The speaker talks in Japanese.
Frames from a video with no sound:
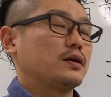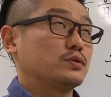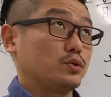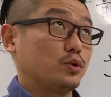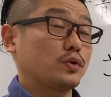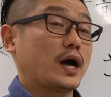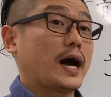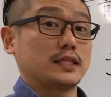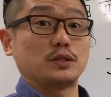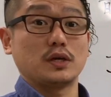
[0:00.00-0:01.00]
その音が
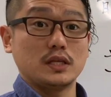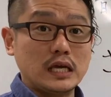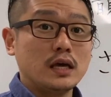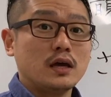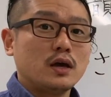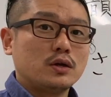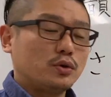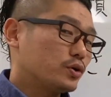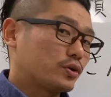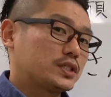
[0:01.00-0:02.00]
入った時に
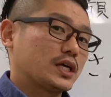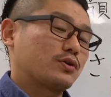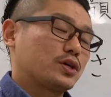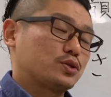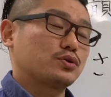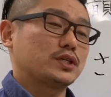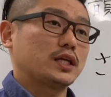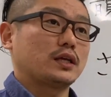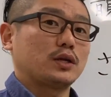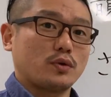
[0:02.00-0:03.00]
どういう規則性
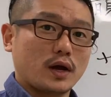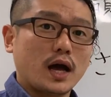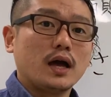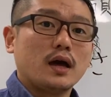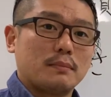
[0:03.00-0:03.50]
だったりとか、